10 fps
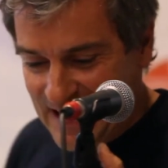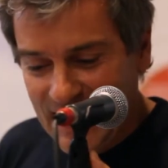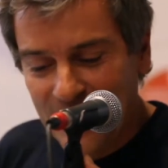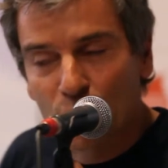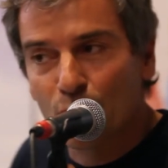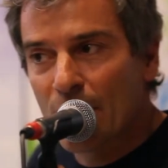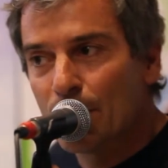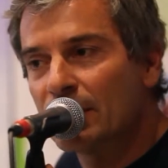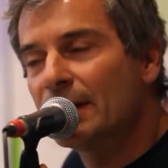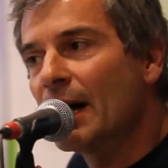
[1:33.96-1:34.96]
Et trouvons la
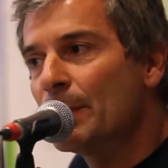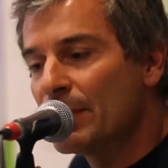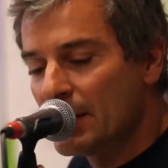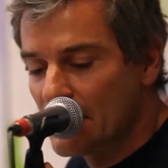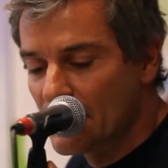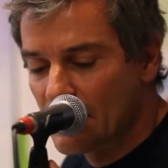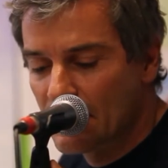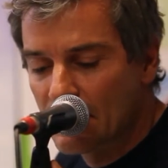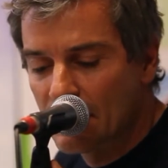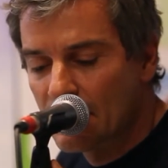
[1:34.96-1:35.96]
bonne thérapie.
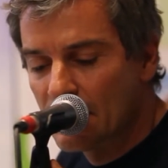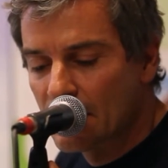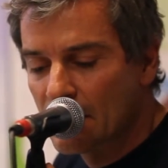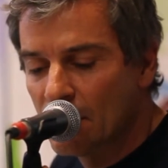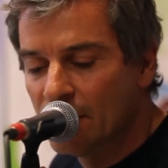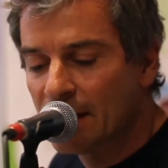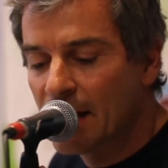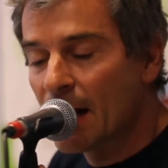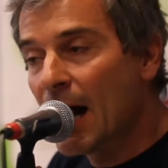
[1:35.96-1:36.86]
Une terre